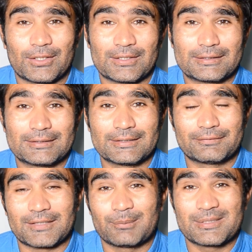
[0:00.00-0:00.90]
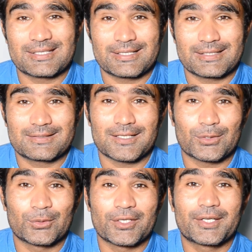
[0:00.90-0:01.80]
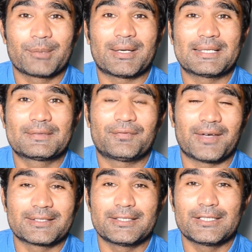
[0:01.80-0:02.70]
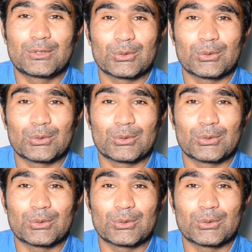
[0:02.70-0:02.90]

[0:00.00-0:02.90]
और वहाँ पे चैटिंग स्टार्ट होने के बाद फाइनली